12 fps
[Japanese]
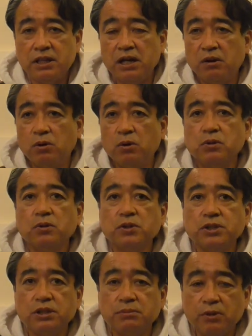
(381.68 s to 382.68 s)
で一昨
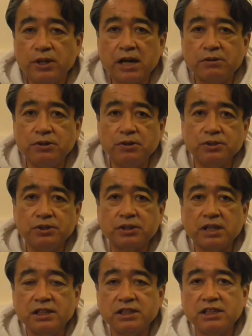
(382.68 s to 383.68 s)
年も
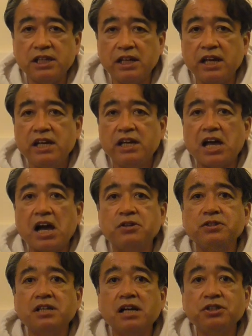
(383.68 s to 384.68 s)
143試合で
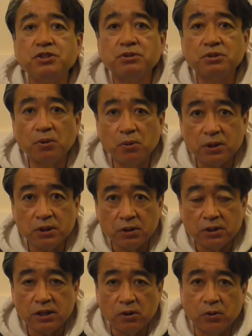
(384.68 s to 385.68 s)
130通り
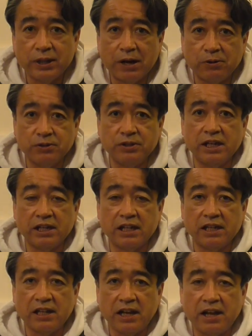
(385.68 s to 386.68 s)
のオーダーを組んでき
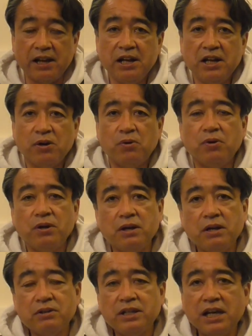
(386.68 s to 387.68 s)
たんでねこれ
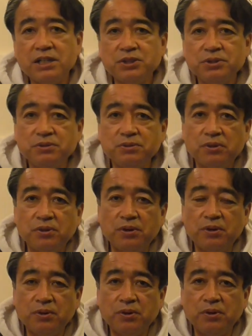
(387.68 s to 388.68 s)
はあの打順
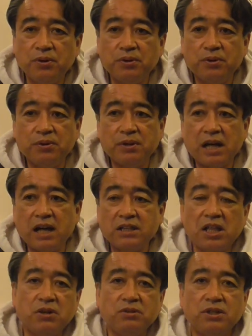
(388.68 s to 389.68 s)
をあの
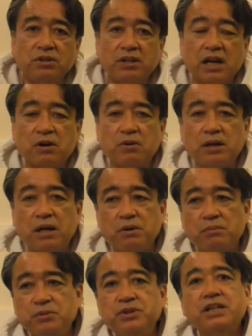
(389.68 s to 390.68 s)
当てるっていうのがあ
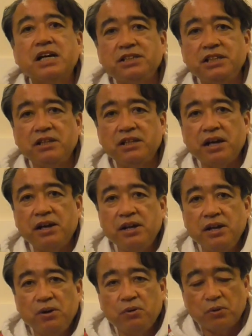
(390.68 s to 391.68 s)
の難しいんで
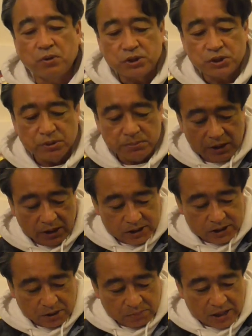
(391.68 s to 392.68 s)
この守備位
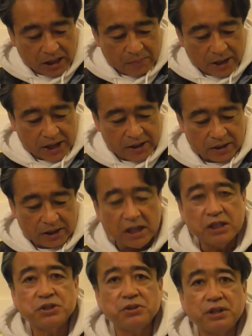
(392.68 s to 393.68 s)
置で見た場合
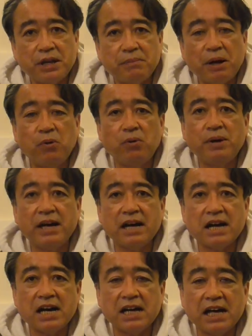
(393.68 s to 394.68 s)
現状ね、まあ、大前
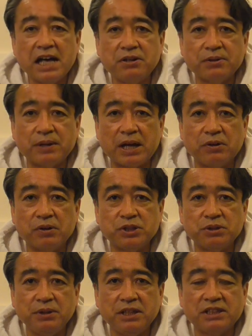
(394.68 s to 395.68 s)
が考えるあの守
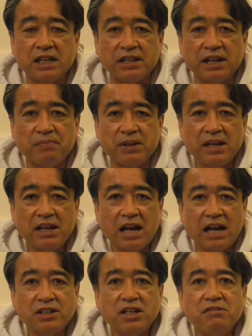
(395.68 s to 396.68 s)
備位置なんで
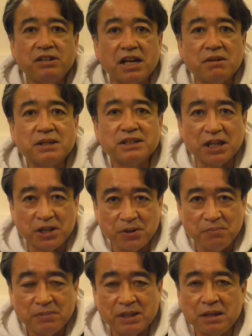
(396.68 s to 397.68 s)
当てにはなりません
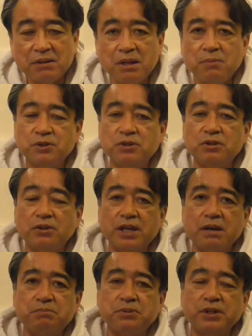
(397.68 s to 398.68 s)
よ、まあ、でもずっと
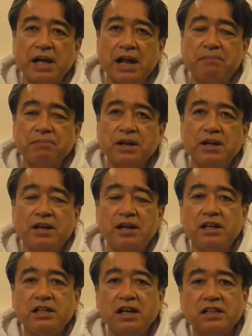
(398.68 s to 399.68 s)
キャンプから、
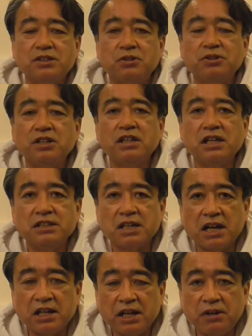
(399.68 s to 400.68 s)
え2月の1日
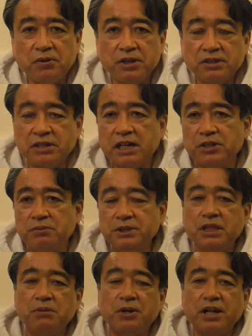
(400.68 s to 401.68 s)
からねオリックスで野球を見
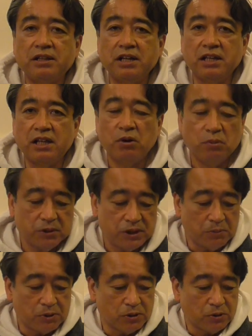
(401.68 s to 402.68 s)
せてもらってきてオープン
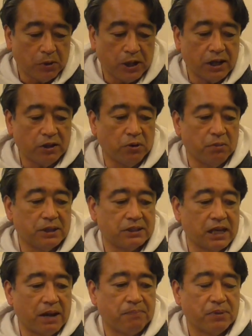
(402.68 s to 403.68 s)
戦もずっと追いかけておりま
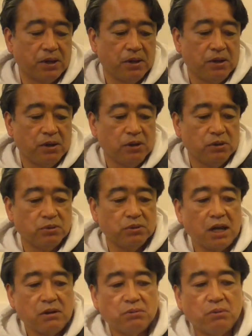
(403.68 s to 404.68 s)
すがと
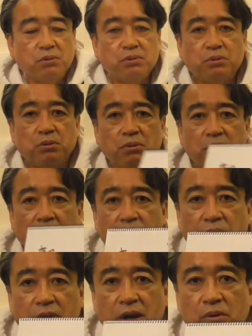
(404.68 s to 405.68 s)
なるとこれどうな
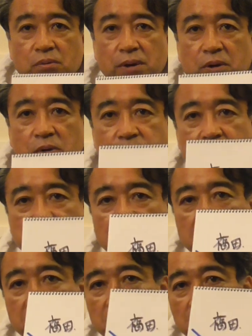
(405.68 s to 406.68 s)
のこれお前こういうふうに見
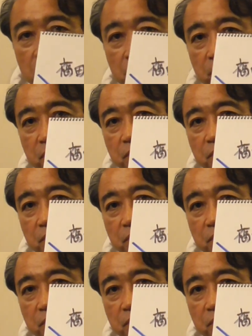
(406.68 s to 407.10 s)
たんだけど